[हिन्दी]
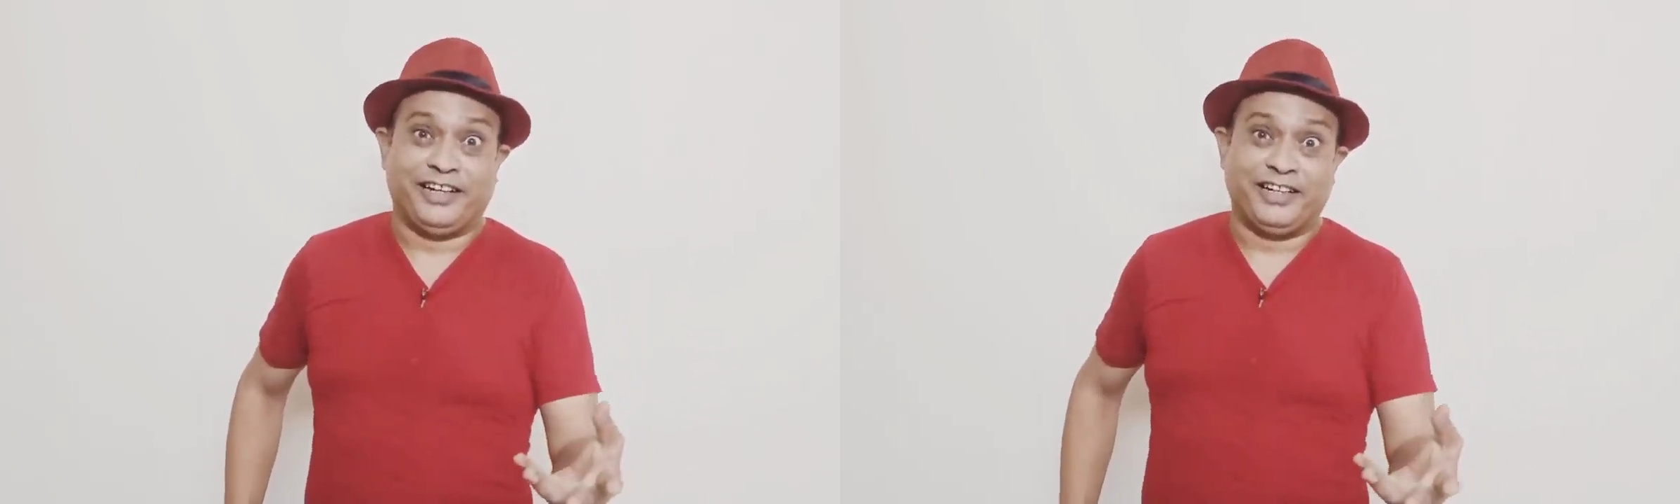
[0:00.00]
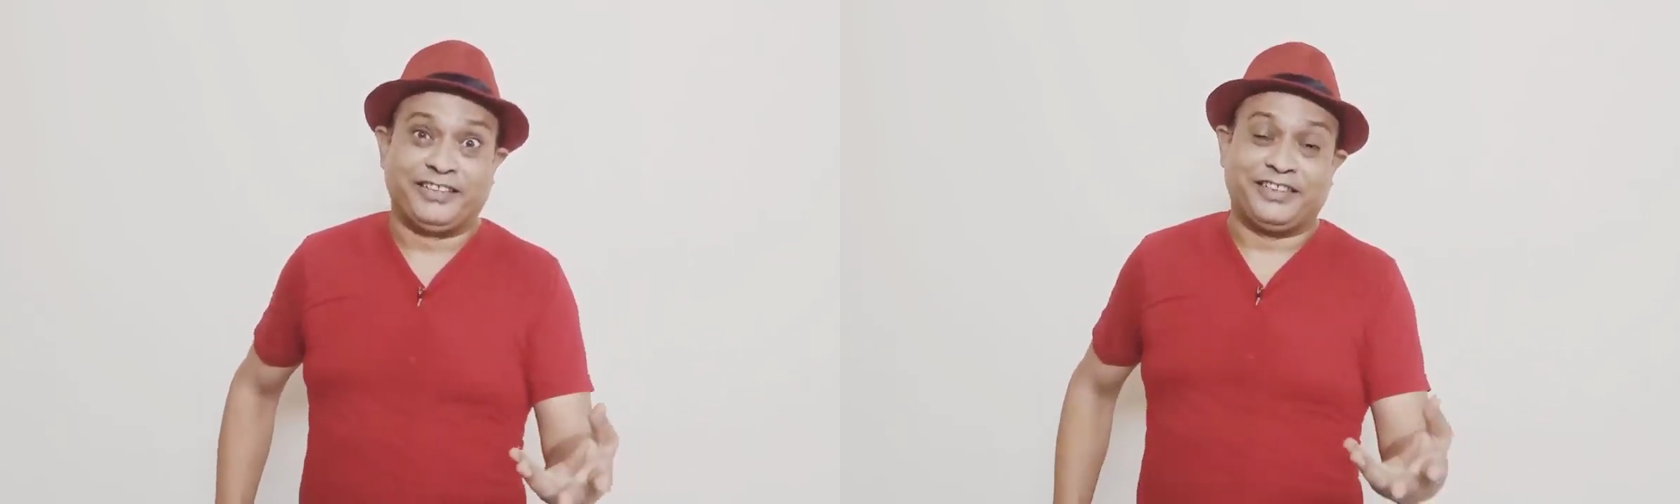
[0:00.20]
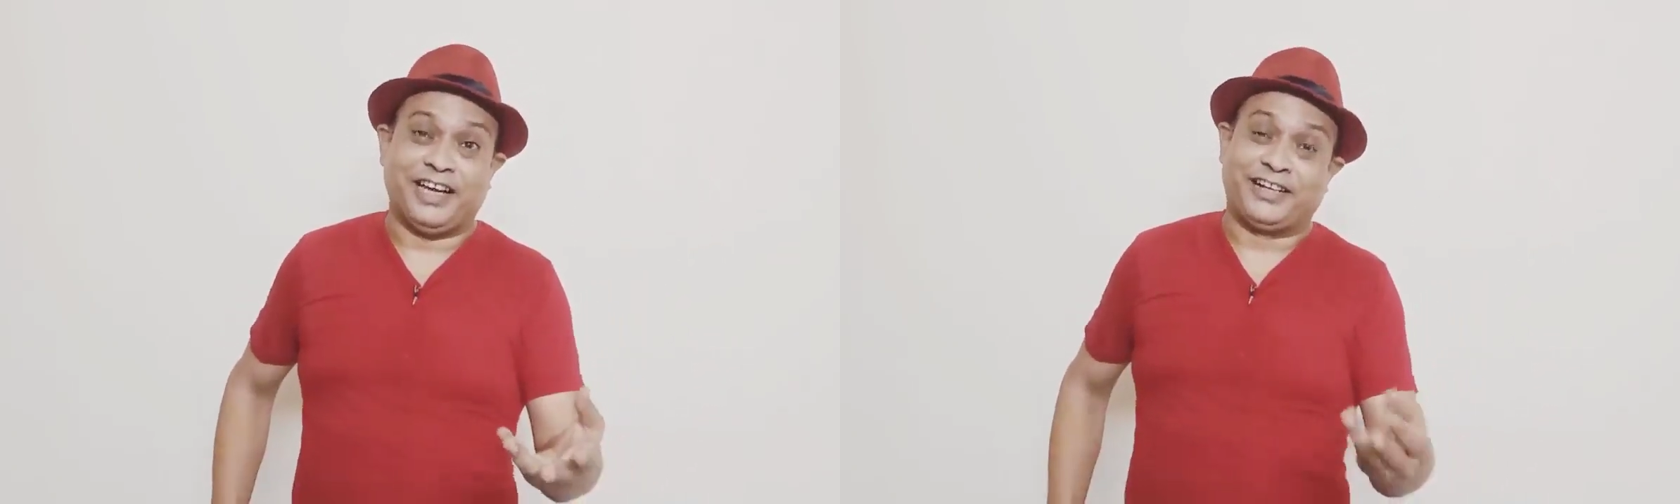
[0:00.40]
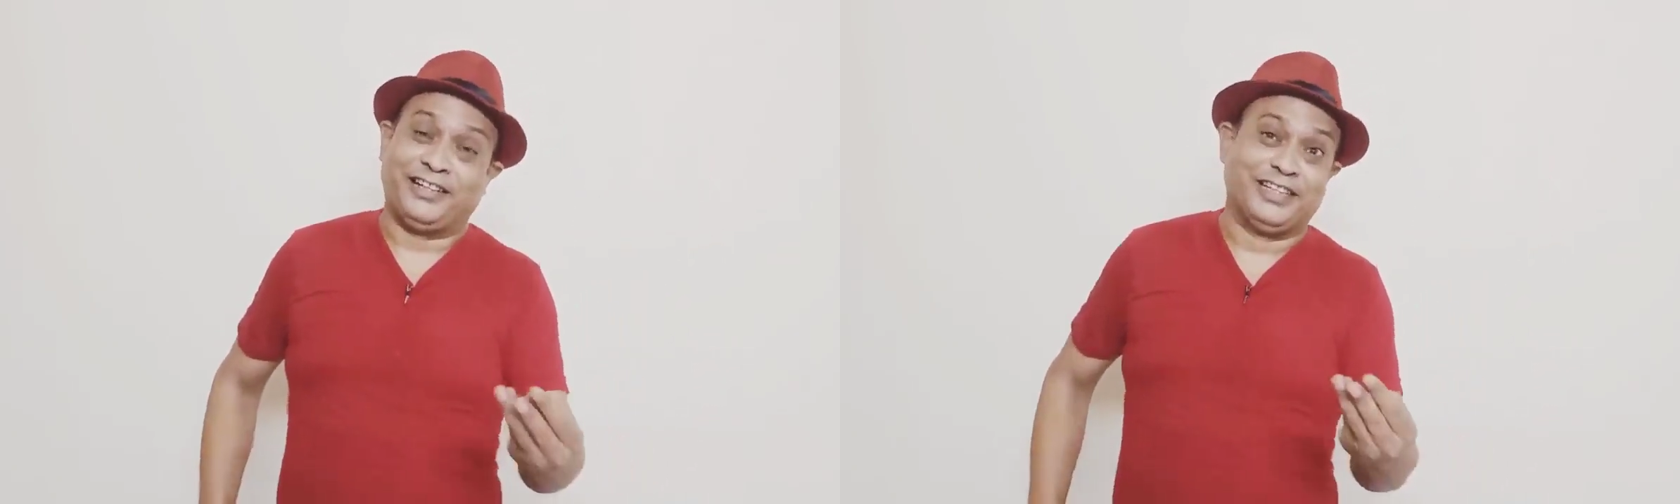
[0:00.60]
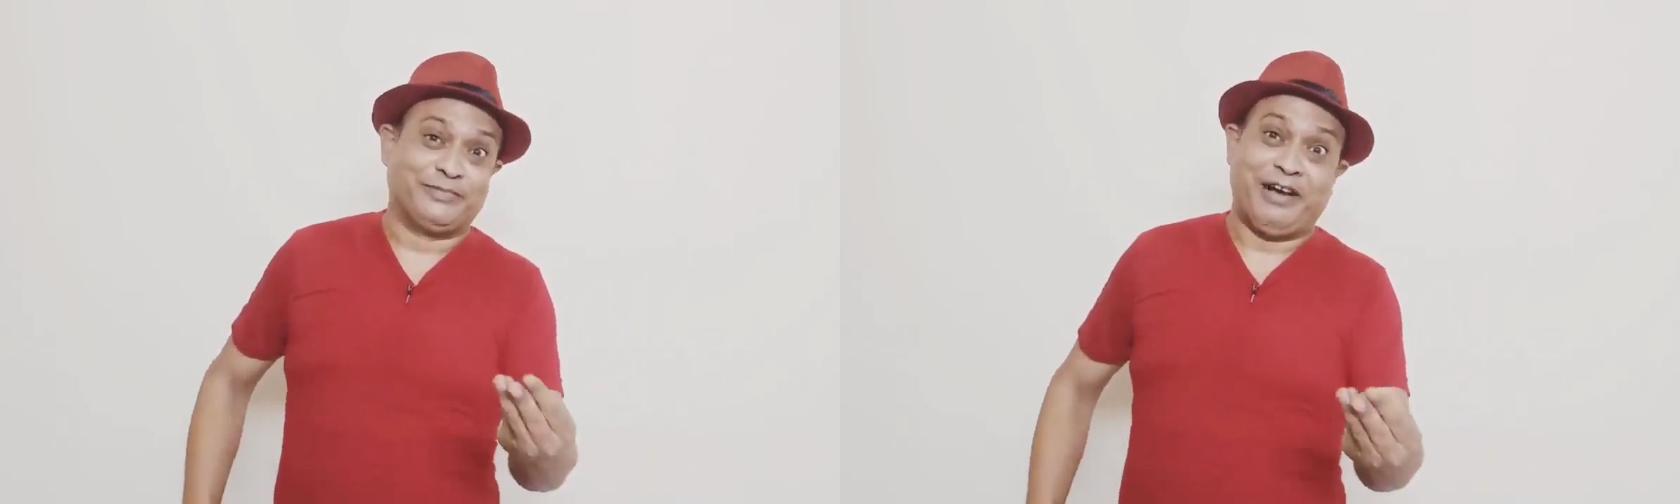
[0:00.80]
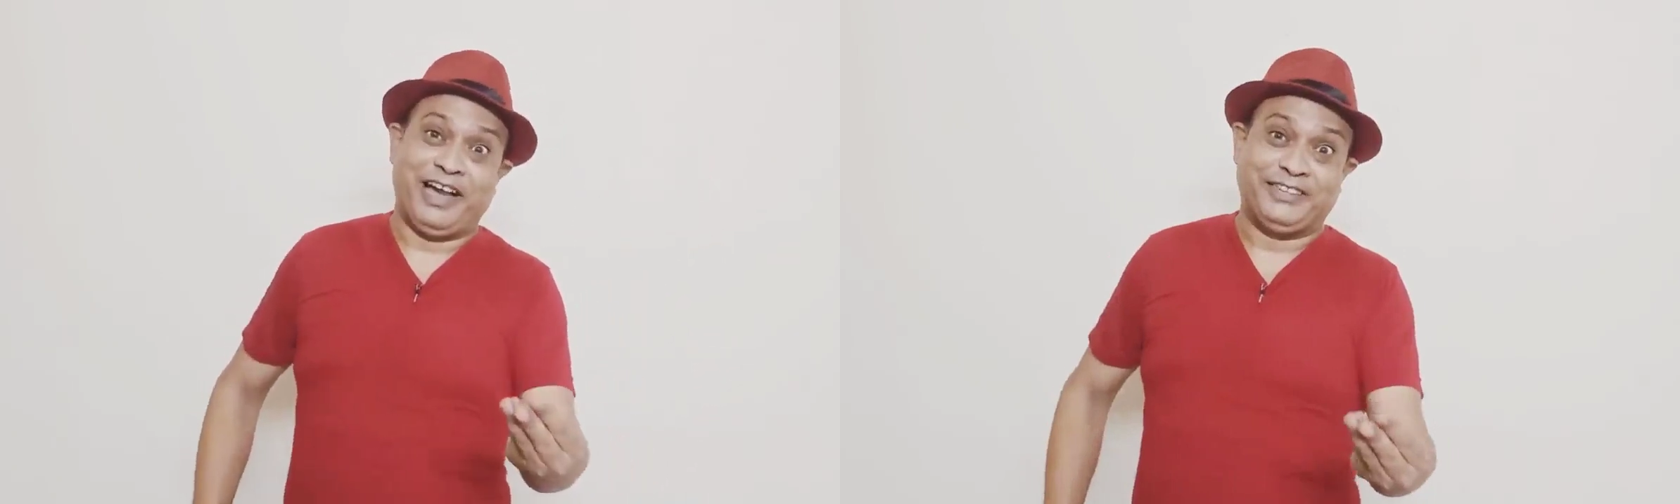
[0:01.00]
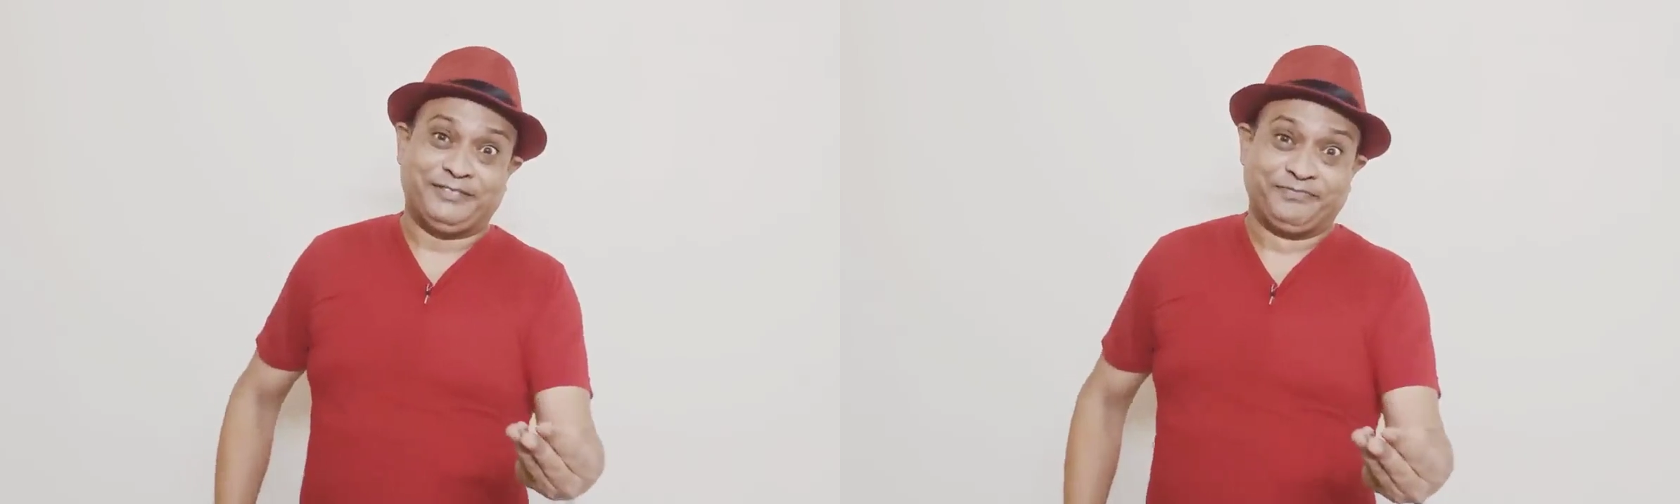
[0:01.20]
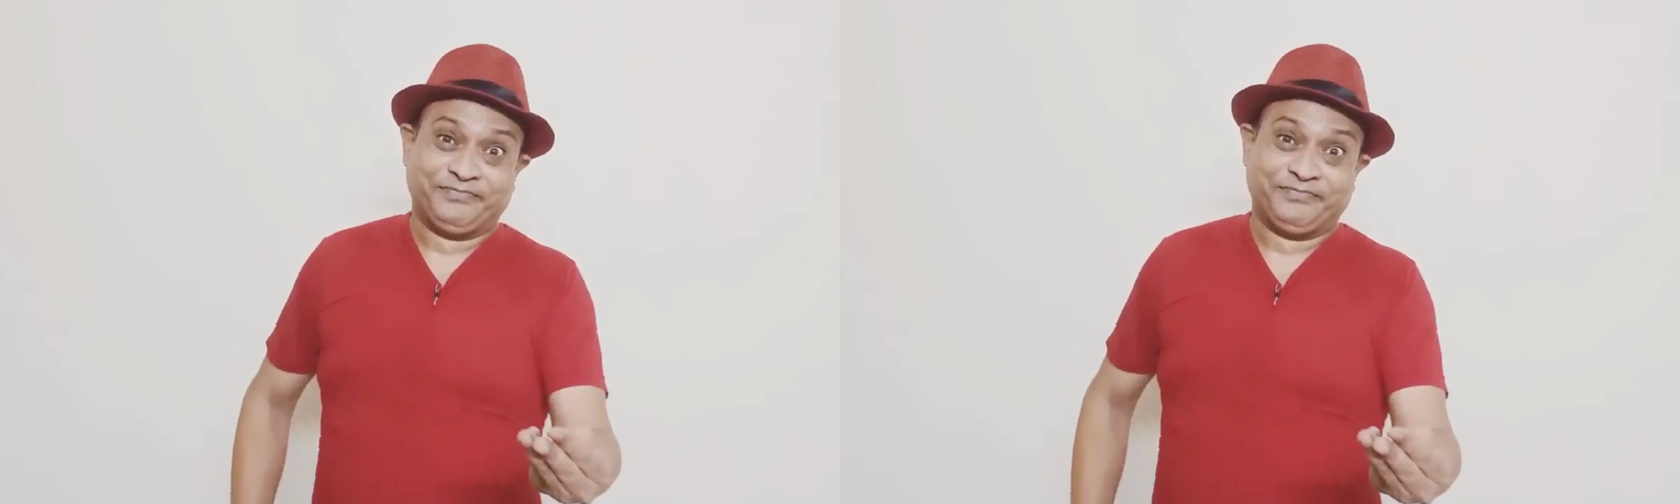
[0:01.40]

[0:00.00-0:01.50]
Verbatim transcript: रहे हैं कि अखिलेश भाई है